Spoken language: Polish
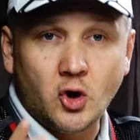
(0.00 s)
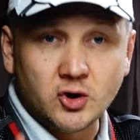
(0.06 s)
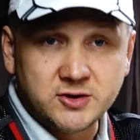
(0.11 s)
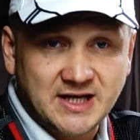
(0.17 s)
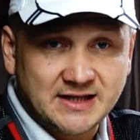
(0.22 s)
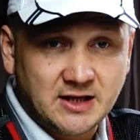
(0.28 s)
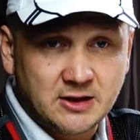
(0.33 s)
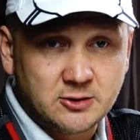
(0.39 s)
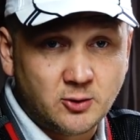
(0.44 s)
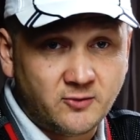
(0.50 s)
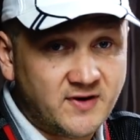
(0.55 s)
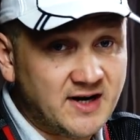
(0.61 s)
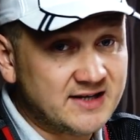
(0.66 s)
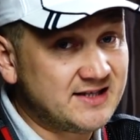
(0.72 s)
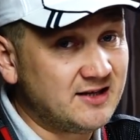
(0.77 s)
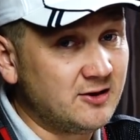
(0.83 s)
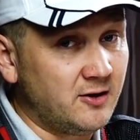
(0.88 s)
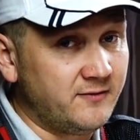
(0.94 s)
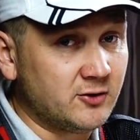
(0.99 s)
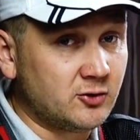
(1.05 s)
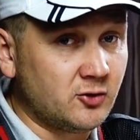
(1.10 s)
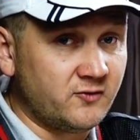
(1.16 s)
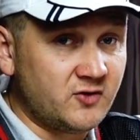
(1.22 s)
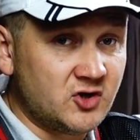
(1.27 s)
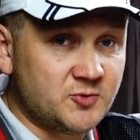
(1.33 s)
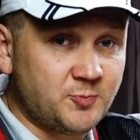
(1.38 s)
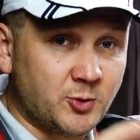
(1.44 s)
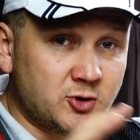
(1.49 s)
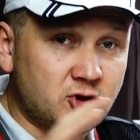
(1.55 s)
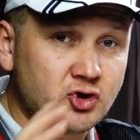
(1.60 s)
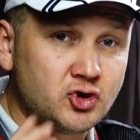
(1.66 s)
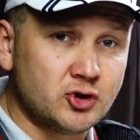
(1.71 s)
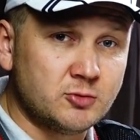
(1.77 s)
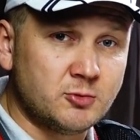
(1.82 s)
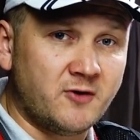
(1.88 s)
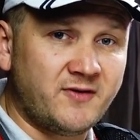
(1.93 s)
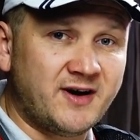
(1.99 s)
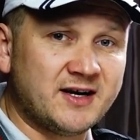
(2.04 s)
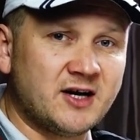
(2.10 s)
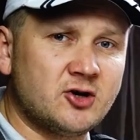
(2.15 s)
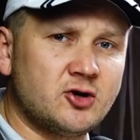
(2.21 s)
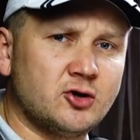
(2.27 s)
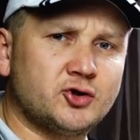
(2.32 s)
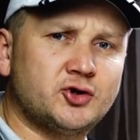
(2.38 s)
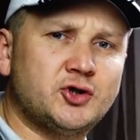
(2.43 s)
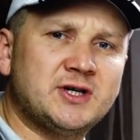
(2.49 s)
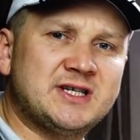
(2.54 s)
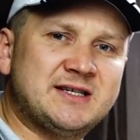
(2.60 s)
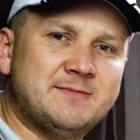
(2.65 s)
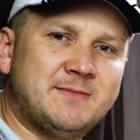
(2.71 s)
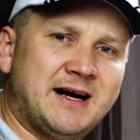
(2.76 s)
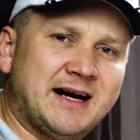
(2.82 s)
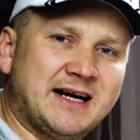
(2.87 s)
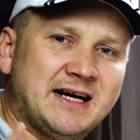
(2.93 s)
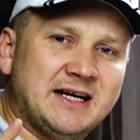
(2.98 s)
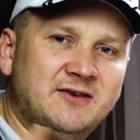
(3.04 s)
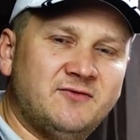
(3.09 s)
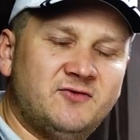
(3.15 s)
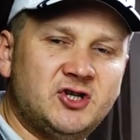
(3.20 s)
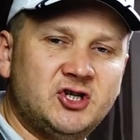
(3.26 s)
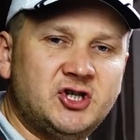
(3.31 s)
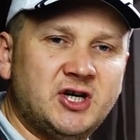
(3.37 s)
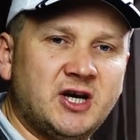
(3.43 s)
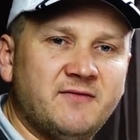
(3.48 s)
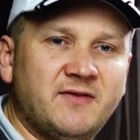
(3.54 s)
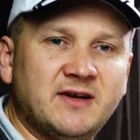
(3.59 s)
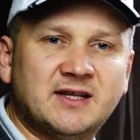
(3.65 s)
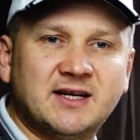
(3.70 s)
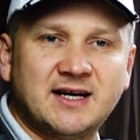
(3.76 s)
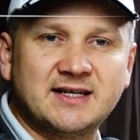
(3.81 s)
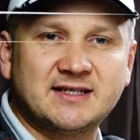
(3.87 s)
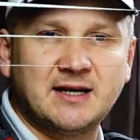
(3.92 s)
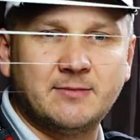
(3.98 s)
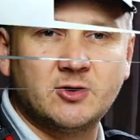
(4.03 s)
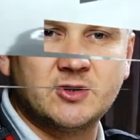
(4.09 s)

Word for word: Ostatni słów castingowy to również podsumowanie rocznych zmagań w dziedzinie wędkarstwa